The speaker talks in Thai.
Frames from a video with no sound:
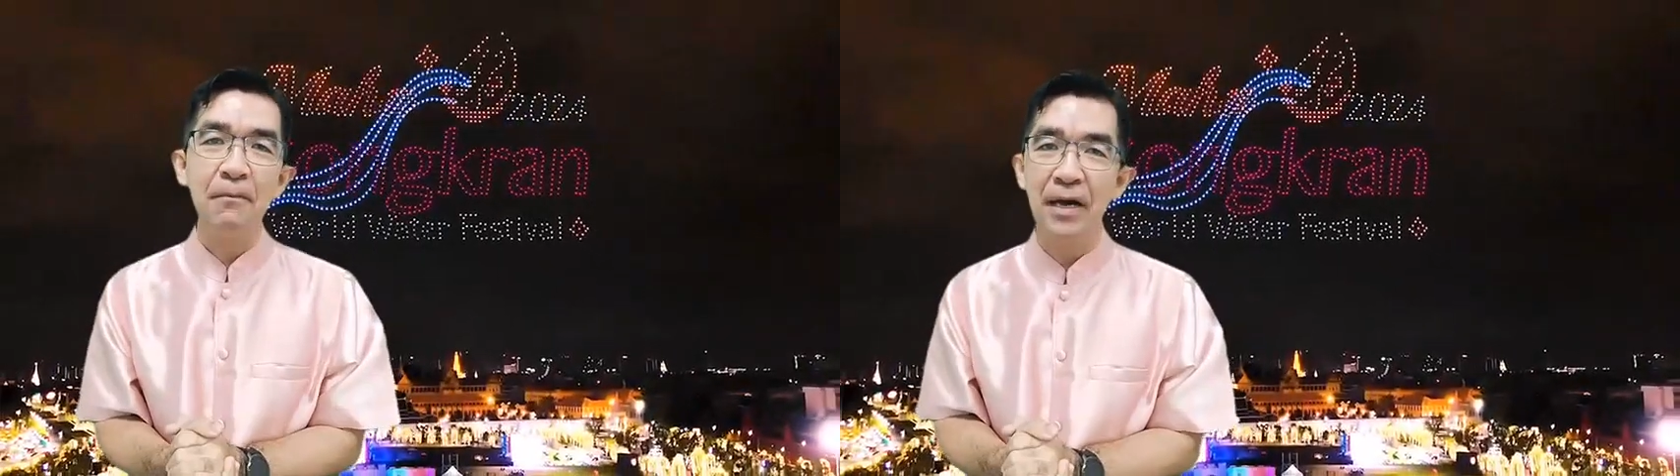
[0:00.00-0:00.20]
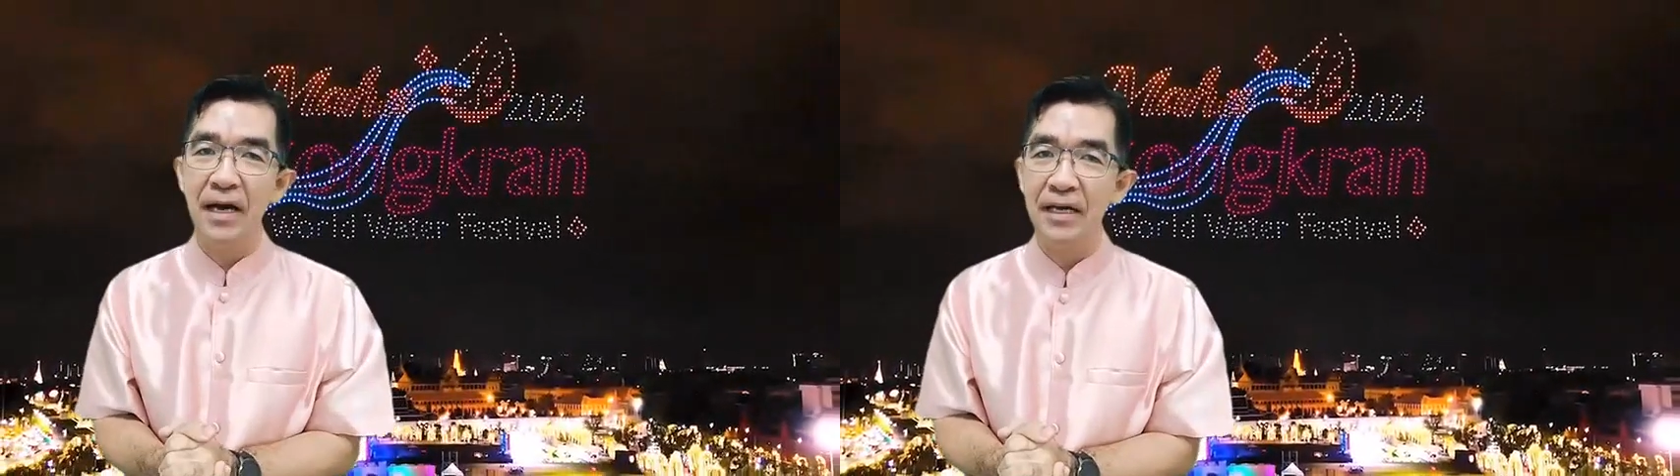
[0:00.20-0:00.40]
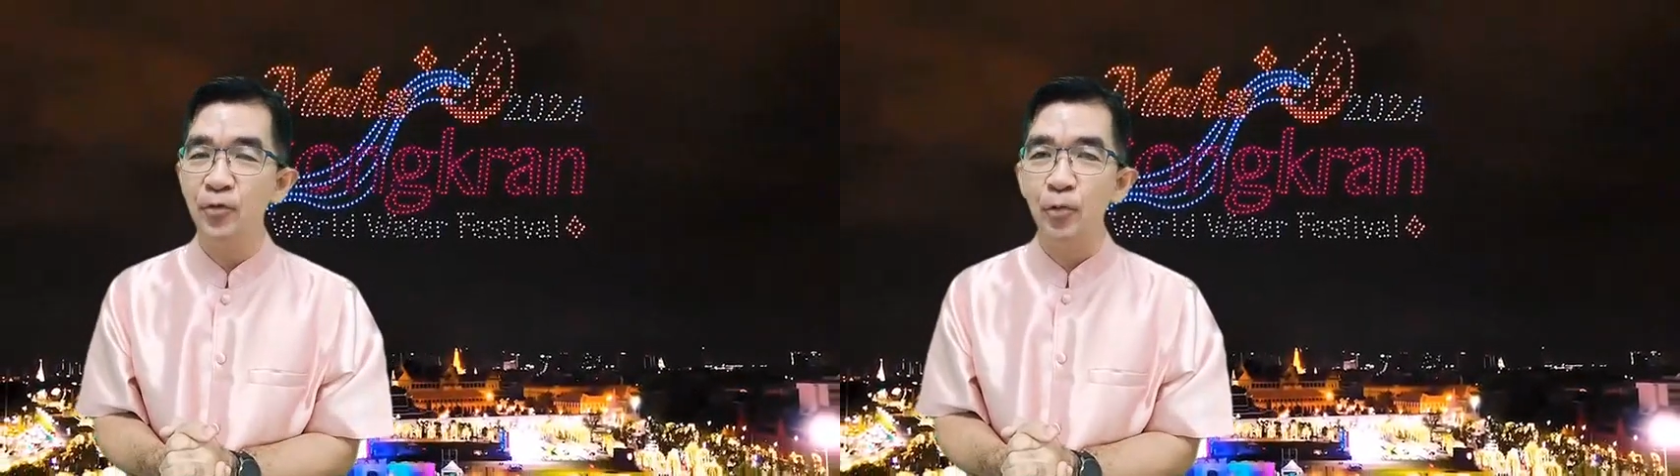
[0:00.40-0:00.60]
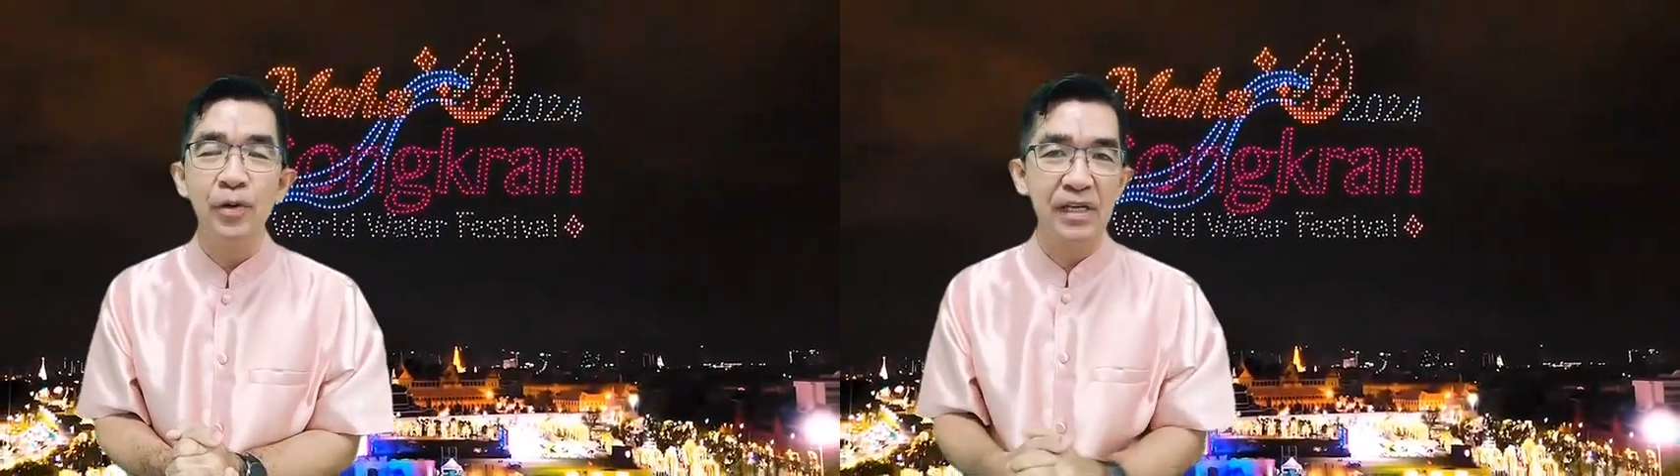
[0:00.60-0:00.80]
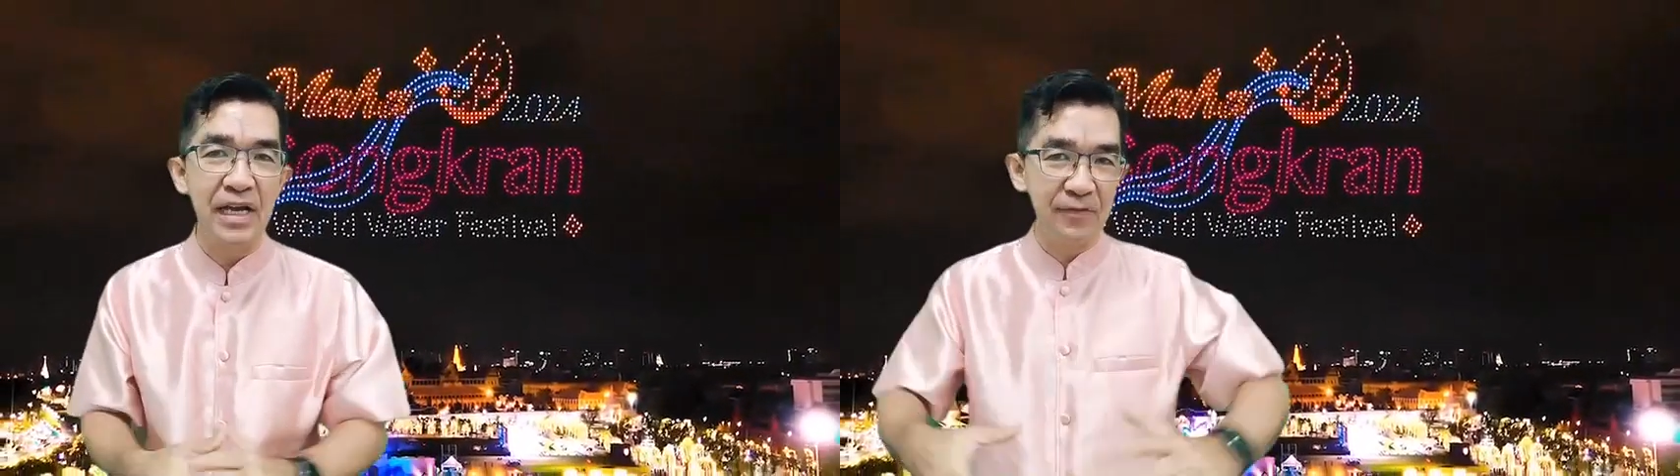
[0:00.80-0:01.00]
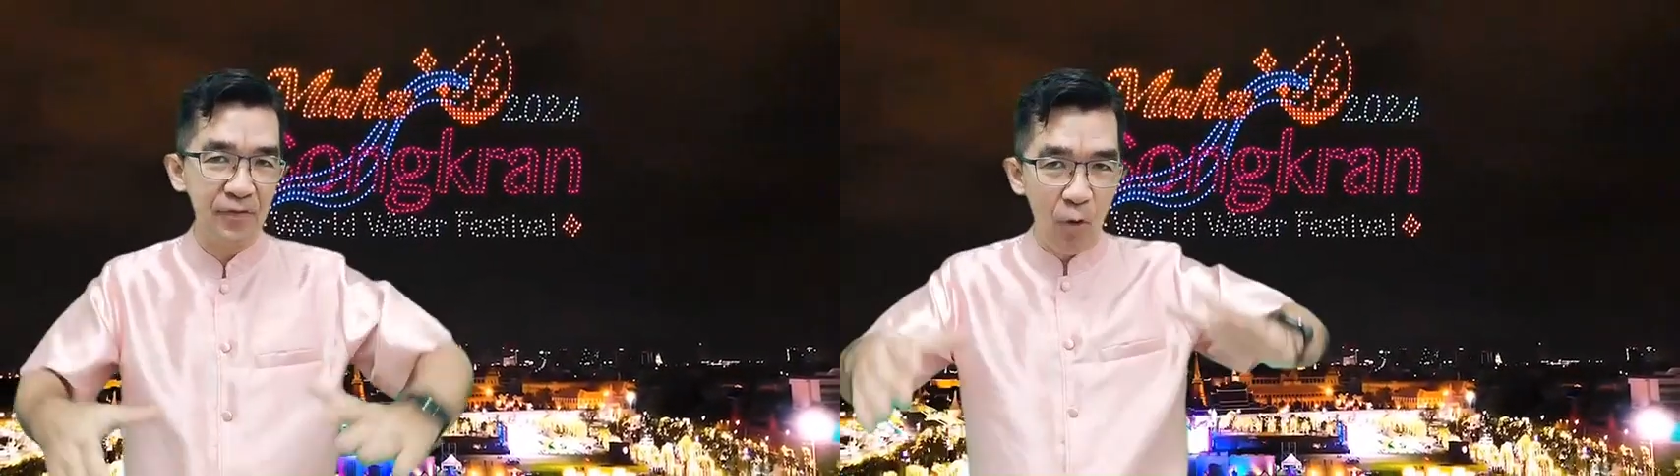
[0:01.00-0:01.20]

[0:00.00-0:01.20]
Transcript: มหาสงกรานต์